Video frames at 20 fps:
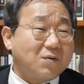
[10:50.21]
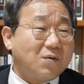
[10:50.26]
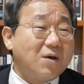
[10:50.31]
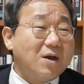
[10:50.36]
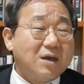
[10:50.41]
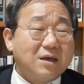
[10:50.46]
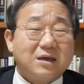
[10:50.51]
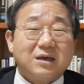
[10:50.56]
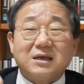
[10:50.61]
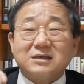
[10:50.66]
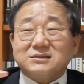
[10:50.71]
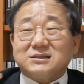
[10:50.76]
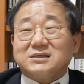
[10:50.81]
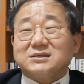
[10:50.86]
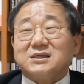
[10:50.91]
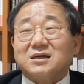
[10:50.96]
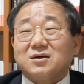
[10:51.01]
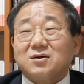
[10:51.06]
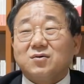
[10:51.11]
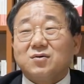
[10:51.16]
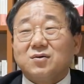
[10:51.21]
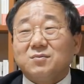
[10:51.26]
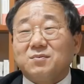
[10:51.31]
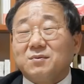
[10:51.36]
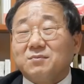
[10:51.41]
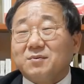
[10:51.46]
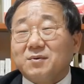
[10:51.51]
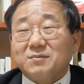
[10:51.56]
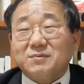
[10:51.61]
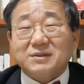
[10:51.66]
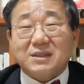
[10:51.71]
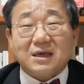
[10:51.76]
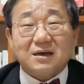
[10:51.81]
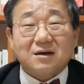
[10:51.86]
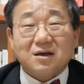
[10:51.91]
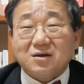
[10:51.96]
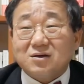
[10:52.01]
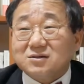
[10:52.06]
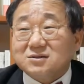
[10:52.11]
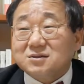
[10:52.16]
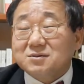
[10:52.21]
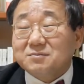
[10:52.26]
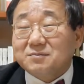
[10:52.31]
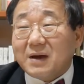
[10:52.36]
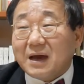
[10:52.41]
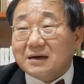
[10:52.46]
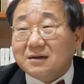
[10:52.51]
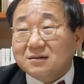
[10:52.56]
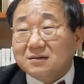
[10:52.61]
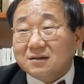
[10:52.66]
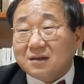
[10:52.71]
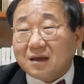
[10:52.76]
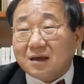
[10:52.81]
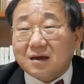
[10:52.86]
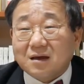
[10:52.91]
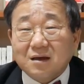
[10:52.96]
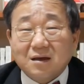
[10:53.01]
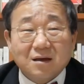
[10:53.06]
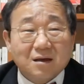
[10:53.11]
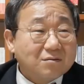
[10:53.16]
또 이것이 성공의 비법이다 이렇게 열심히 파는데